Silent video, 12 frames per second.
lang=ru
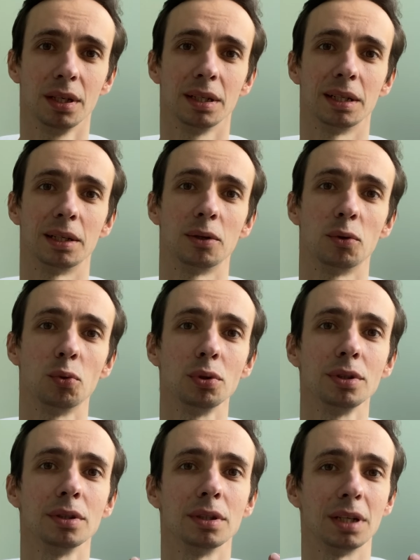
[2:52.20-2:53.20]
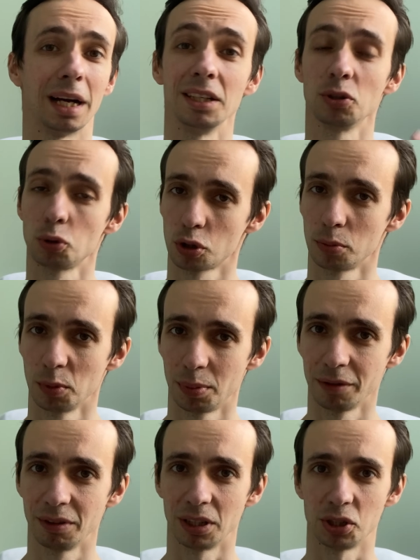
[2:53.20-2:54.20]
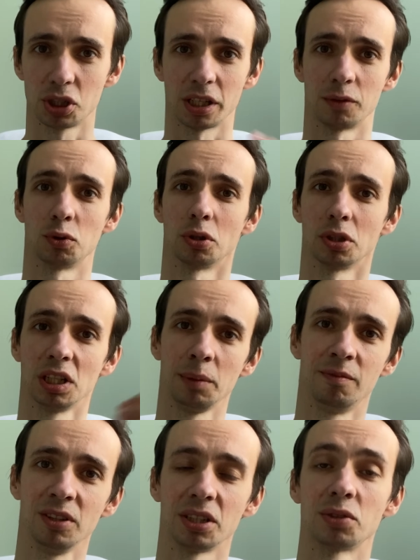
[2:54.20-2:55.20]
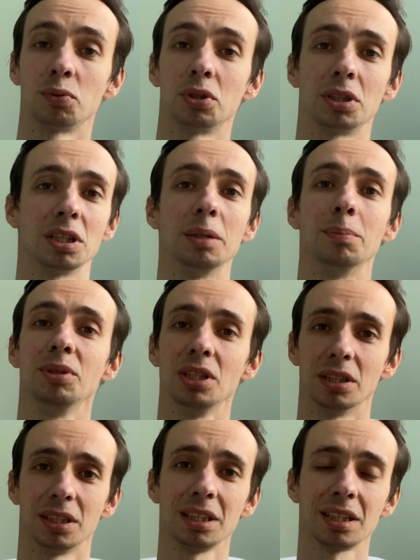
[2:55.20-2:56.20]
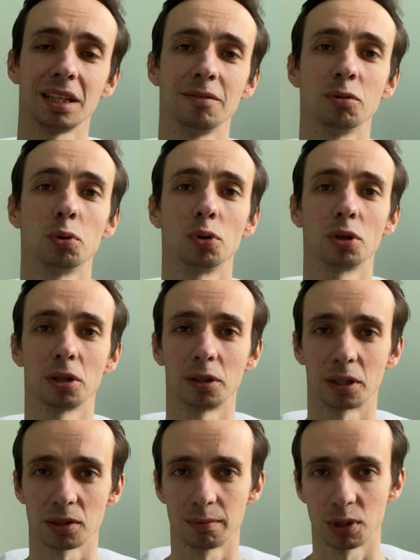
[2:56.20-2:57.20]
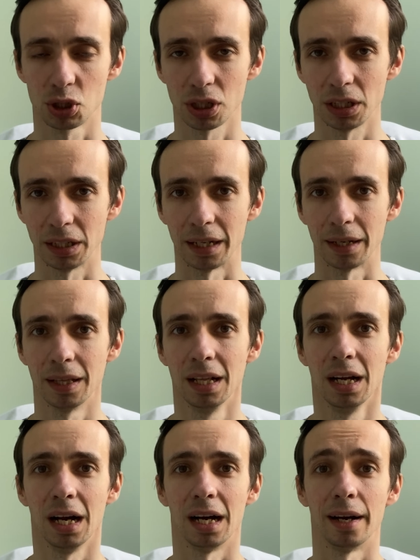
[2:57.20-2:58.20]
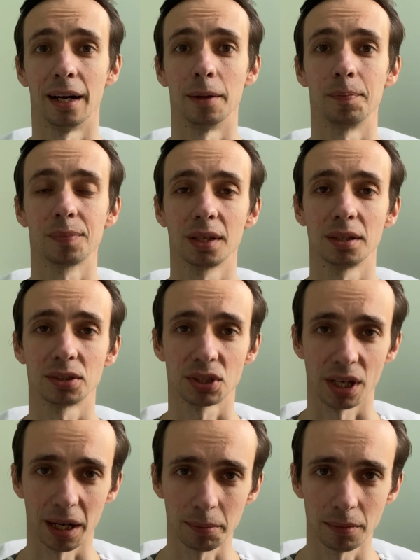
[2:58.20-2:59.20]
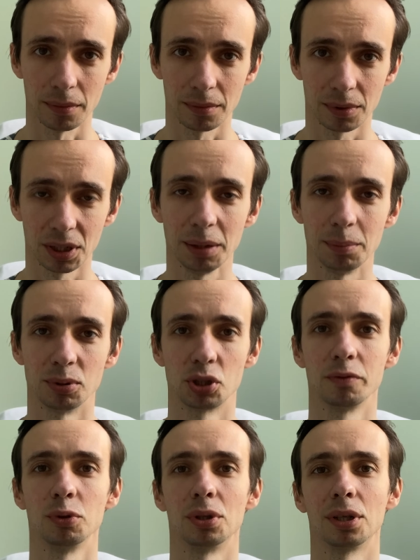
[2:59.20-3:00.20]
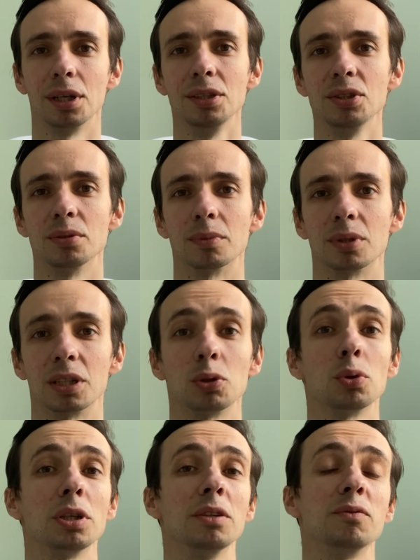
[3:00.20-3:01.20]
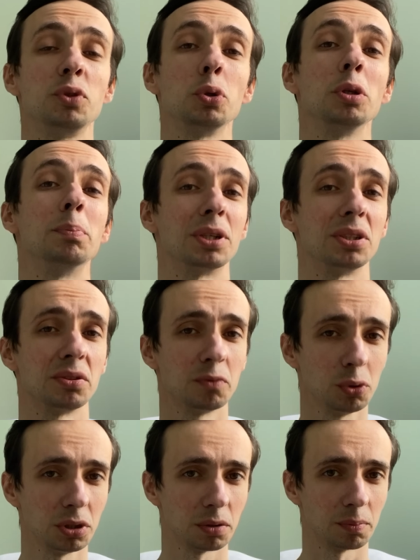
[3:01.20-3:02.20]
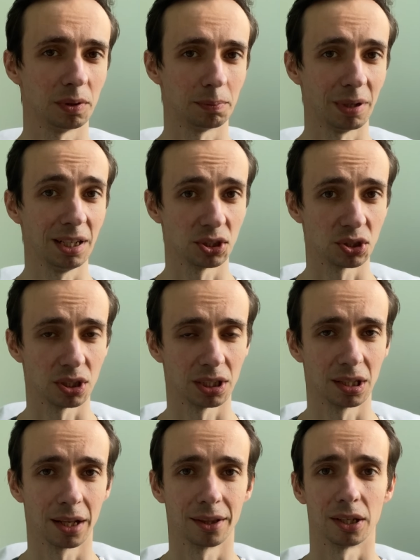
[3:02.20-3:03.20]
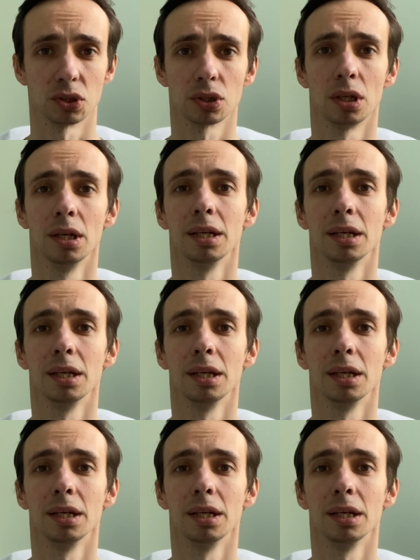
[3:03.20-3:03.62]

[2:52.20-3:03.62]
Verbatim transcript: Э, он, а не то, что мы привыкли считать, вот он гриб вырос, вот это гриб. Нет, это его орган размножения. А сам гриб, живой организм, который все и производит полезное для нас,